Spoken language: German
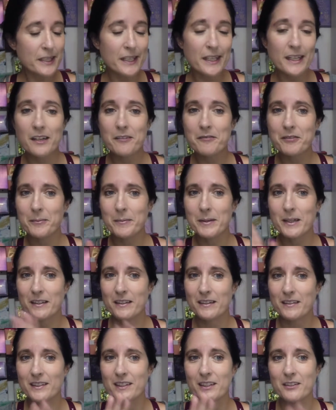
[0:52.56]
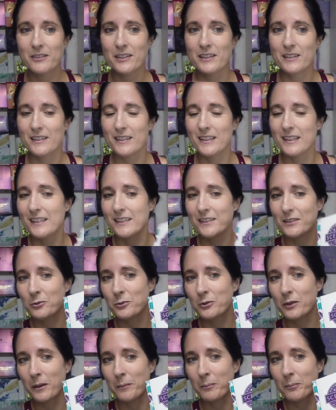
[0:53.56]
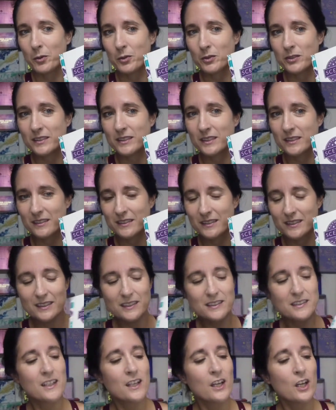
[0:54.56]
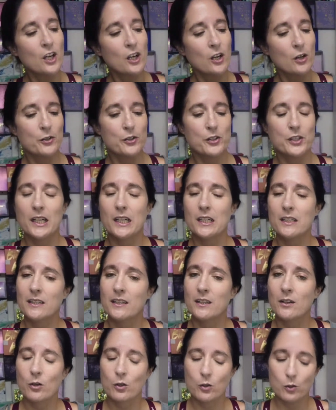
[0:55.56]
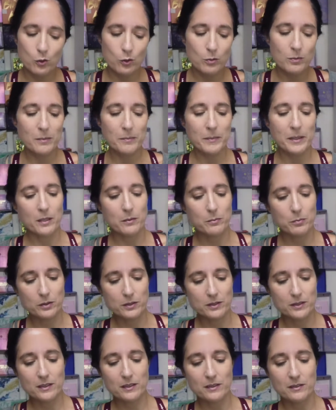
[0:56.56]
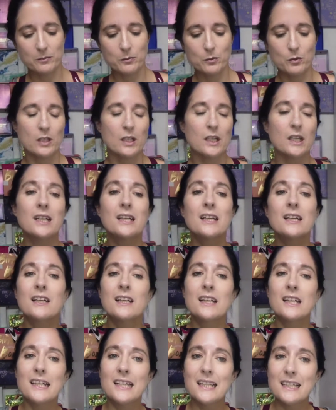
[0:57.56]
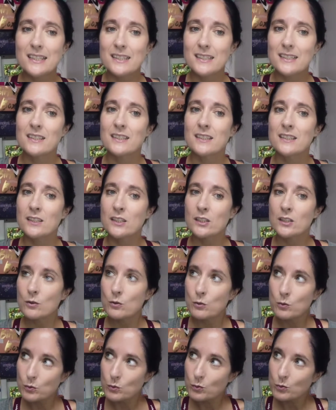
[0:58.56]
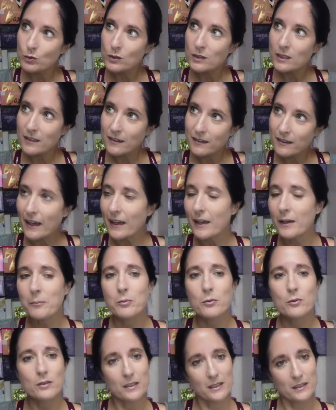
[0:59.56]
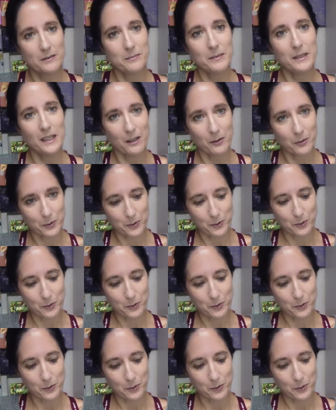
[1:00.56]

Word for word: mich hätte einfach mal interessiert, was in hier so einer Box drin ist. Und ich dachte, der Oktober, mein Geburtstagsmonat, ist ein guter Zeitpunkt, das mal